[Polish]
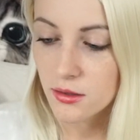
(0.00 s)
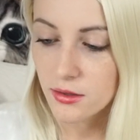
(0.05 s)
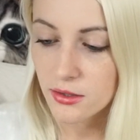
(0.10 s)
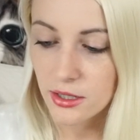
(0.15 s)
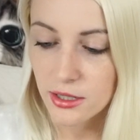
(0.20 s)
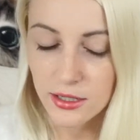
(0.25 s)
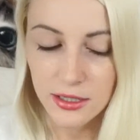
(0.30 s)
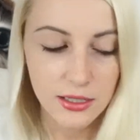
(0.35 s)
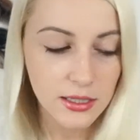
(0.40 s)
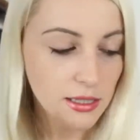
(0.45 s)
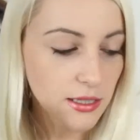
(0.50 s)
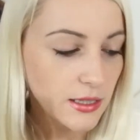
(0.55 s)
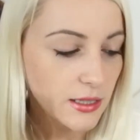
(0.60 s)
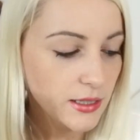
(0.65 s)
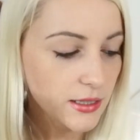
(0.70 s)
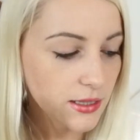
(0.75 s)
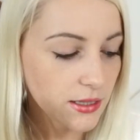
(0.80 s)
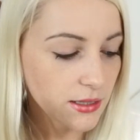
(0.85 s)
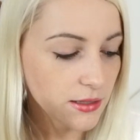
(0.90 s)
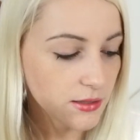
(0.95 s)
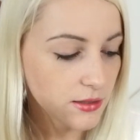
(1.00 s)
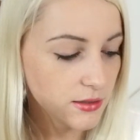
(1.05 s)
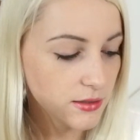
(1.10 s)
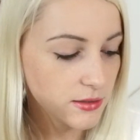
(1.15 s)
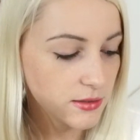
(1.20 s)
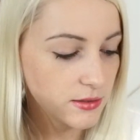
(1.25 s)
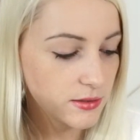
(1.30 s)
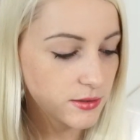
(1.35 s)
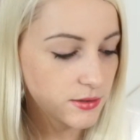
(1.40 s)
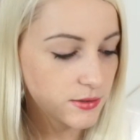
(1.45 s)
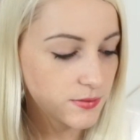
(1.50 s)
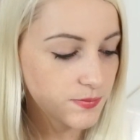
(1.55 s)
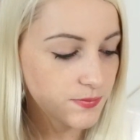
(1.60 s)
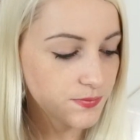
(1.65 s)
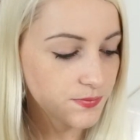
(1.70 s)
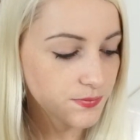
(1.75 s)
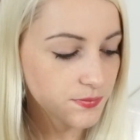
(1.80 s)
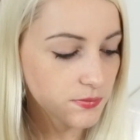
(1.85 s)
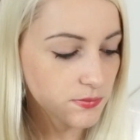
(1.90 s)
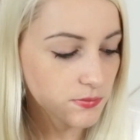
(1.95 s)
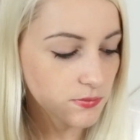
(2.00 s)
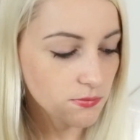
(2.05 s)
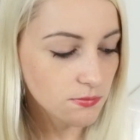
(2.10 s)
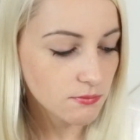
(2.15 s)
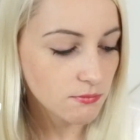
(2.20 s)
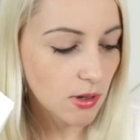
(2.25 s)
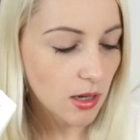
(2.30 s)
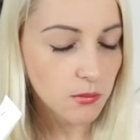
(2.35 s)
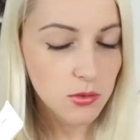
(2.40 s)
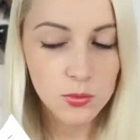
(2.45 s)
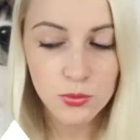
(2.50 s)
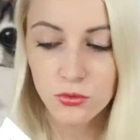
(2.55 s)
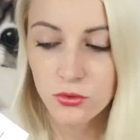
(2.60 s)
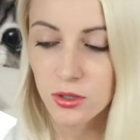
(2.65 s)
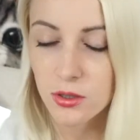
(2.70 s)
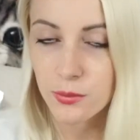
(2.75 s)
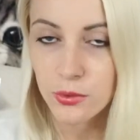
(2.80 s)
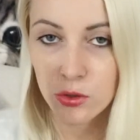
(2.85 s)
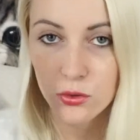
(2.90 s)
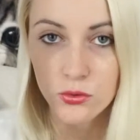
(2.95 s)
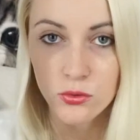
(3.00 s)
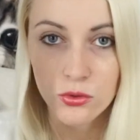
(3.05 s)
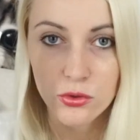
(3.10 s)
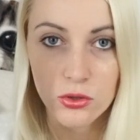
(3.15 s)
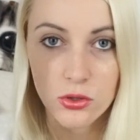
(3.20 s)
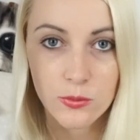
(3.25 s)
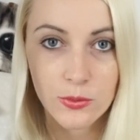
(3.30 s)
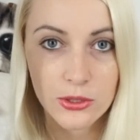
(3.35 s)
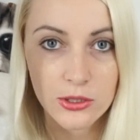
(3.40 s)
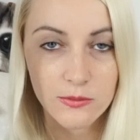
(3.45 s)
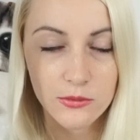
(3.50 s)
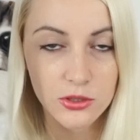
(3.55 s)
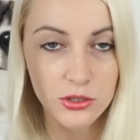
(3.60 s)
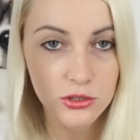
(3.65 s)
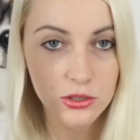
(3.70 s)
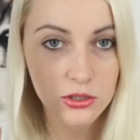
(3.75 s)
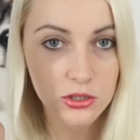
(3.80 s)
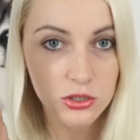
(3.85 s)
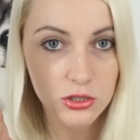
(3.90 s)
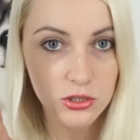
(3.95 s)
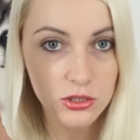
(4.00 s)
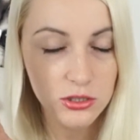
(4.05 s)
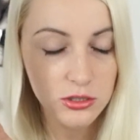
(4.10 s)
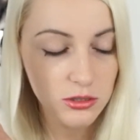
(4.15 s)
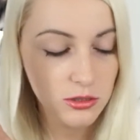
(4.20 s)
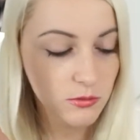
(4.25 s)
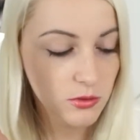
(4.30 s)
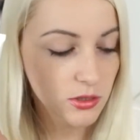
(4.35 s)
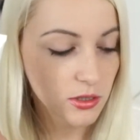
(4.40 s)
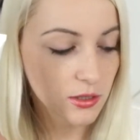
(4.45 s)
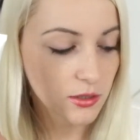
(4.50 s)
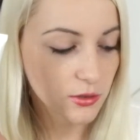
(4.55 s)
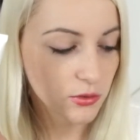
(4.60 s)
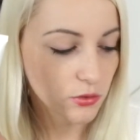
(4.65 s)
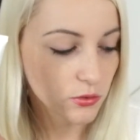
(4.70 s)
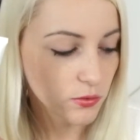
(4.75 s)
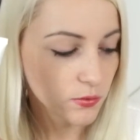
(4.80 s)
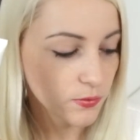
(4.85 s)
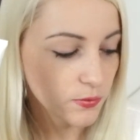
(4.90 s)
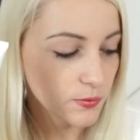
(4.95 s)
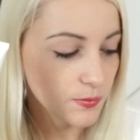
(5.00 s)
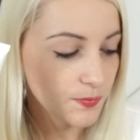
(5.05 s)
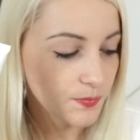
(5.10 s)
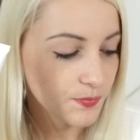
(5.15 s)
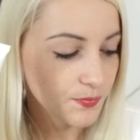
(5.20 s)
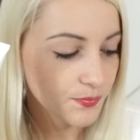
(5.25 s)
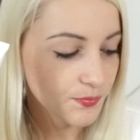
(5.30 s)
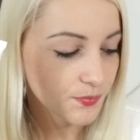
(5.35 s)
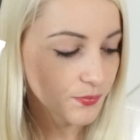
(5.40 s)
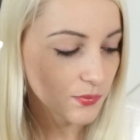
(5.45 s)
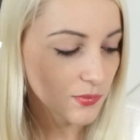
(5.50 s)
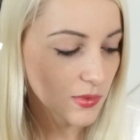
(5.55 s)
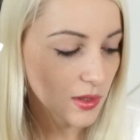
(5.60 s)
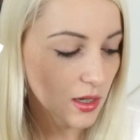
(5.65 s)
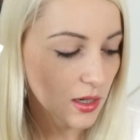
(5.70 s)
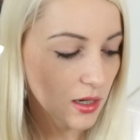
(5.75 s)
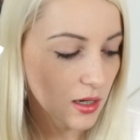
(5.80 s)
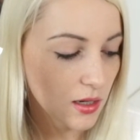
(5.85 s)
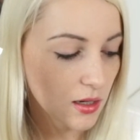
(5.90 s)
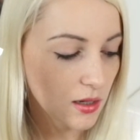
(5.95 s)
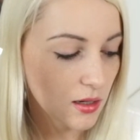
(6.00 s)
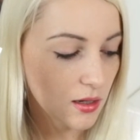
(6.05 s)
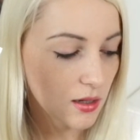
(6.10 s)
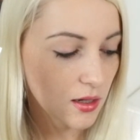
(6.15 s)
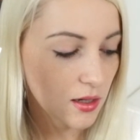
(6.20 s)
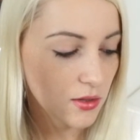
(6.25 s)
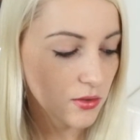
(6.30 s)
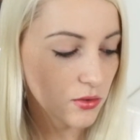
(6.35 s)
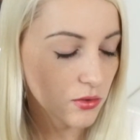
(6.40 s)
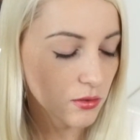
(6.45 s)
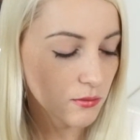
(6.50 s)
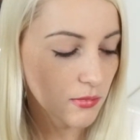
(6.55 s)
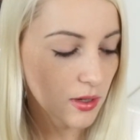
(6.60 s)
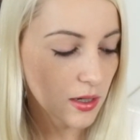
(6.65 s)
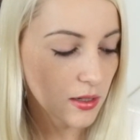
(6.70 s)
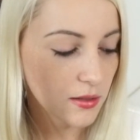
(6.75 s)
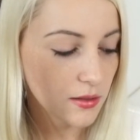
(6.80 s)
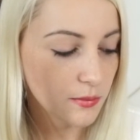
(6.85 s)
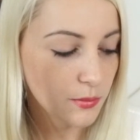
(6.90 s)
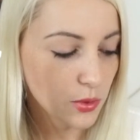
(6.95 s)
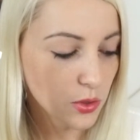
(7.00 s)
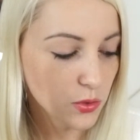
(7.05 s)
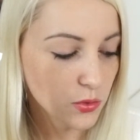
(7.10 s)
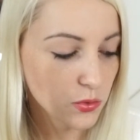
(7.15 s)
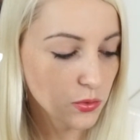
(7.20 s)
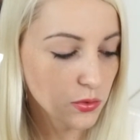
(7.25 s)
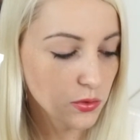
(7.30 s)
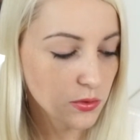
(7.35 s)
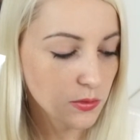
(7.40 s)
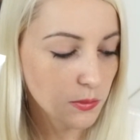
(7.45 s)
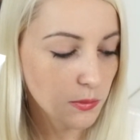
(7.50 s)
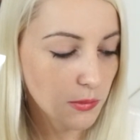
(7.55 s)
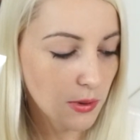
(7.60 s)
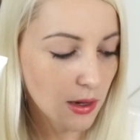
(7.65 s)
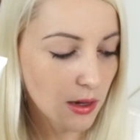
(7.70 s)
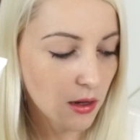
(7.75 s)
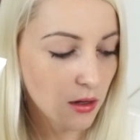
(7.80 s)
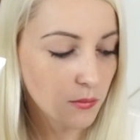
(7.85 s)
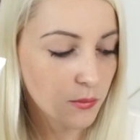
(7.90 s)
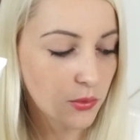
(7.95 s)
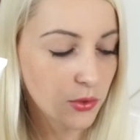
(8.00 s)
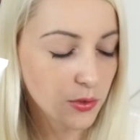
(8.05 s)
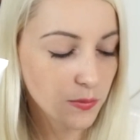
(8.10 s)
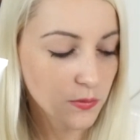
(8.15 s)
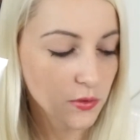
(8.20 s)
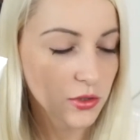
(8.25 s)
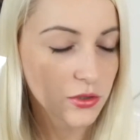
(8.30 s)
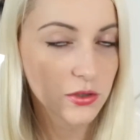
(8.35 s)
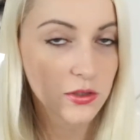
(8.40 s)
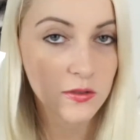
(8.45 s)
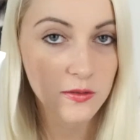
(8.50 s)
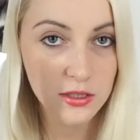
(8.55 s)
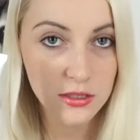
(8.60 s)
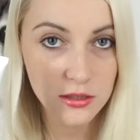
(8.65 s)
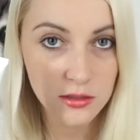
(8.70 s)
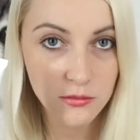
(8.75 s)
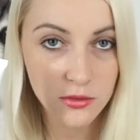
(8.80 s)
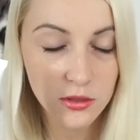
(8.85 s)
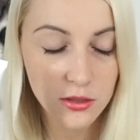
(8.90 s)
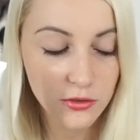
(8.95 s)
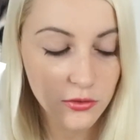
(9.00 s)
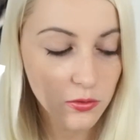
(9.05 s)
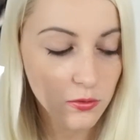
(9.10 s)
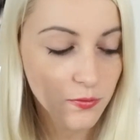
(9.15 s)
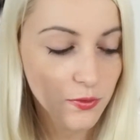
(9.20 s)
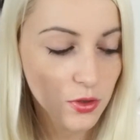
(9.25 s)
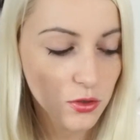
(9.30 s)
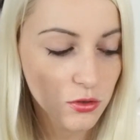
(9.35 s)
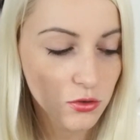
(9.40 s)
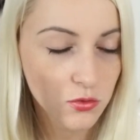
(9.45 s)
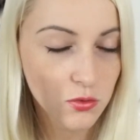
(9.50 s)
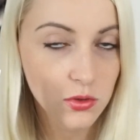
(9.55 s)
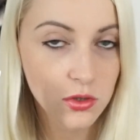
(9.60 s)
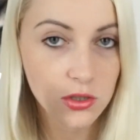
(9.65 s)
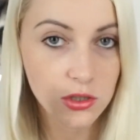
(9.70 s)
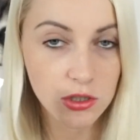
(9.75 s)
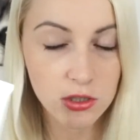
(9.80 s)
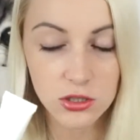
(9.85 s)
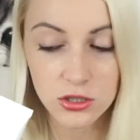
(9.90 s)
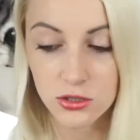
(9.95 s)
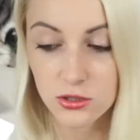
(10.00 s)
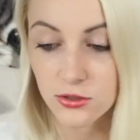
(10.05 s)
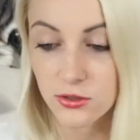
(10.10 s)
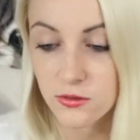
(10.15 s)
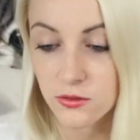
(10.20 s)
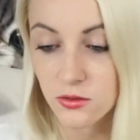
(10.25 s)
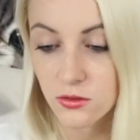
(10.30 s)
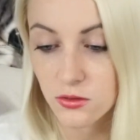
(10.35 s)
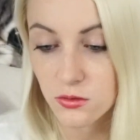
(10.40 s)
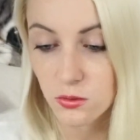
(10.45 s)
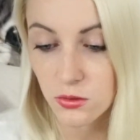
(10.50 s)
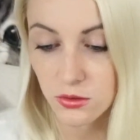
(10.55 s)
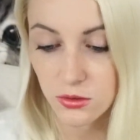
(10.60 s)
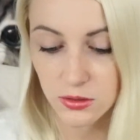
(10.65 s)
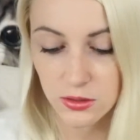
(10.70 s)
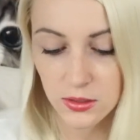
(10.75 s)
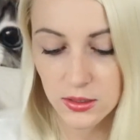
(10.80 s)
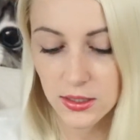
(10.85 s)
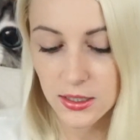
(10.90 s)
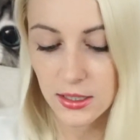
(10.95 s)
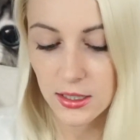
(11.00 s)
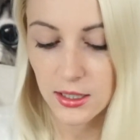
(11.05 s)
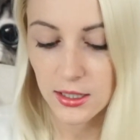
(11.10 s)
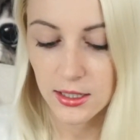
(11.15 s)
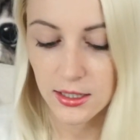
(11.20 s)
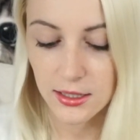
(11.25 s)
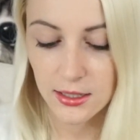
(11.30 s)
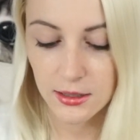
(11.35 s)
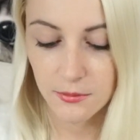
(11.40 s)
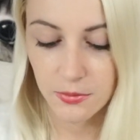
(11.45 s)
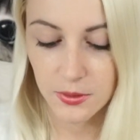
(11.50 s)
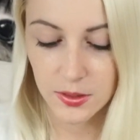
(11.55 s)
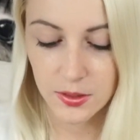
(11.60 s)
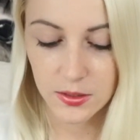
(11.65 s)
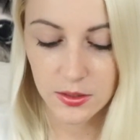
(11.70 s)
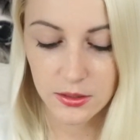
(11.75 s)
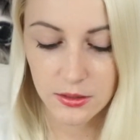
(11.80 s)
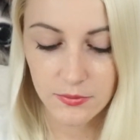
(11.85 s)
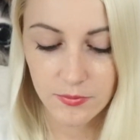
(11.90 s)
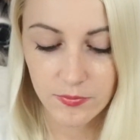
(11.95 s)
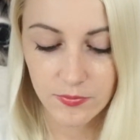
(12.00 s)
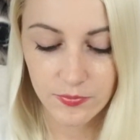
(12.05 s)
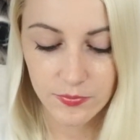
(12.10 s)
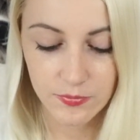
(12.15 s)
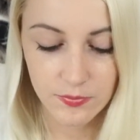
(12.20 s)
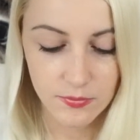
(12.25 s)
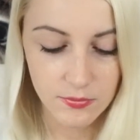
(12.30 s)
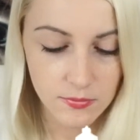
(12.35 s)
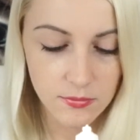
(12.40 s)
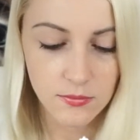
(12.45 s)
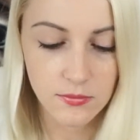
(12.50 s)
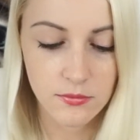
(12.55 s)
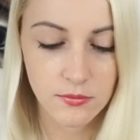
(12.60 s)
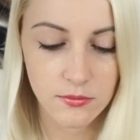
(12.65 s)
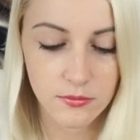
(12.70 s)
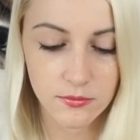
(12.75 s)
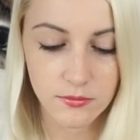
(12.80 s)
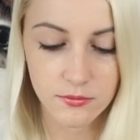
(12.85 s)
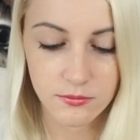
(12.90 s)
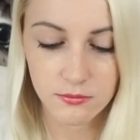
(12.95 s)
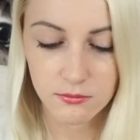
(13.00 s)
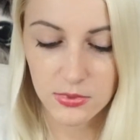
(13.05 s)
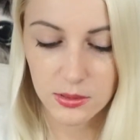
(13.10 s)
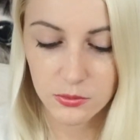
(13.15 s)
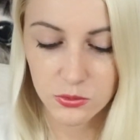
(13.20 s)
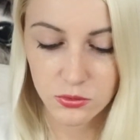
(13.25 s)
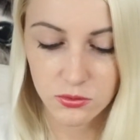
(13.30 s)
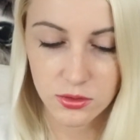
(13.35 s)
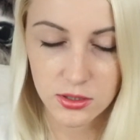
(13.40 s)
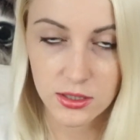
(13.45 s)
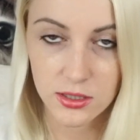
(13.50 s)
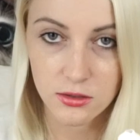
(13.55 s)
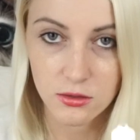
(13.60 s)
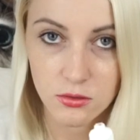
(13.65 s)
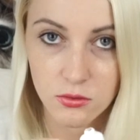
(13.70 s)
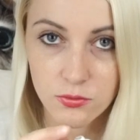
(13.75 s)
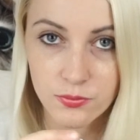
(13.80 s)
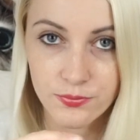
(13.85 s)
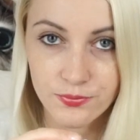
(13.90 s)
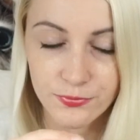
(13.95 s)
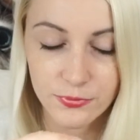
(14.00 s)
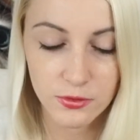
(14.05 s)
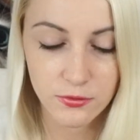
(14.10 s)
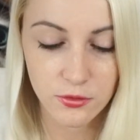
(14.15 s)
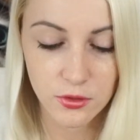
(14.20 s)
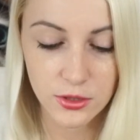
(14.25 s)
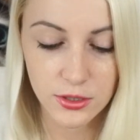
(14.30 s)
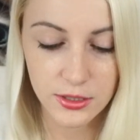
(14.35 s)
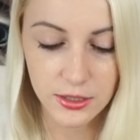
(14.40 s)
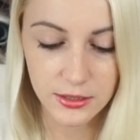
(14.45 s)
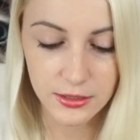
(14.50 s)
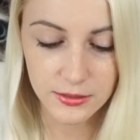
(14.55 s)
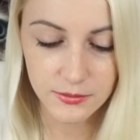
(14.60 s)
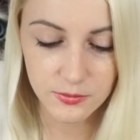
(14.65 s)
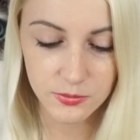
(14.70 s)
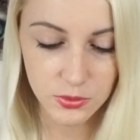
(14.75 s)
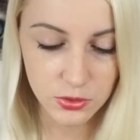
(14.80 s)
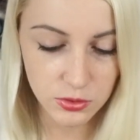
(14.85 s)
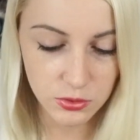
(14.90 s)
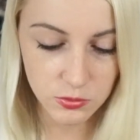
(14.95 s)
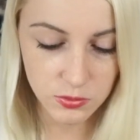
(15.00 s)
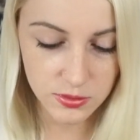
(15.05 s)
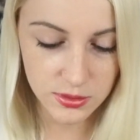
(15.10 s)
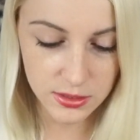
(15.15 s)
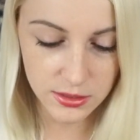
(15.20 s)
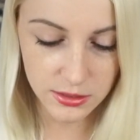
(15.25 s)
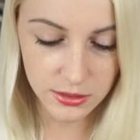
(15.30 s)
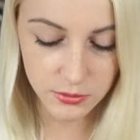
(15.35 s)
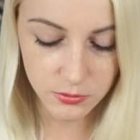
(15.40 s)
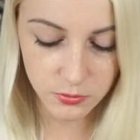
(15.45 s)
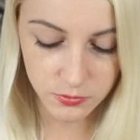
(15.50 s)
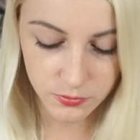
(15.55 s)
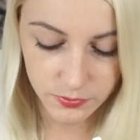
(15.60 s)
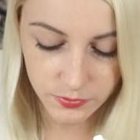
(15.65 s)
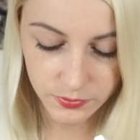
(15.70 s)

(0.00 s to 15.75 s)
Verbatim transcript: Tak, i yy, mamy tutaj produkt o pojemności 30 ml, a normalny produkt ma pojemności 200 ml i kosztuje 49 zł. Jak pachnie? Mm, mamy tutaj taką folikę, to ją zedrę.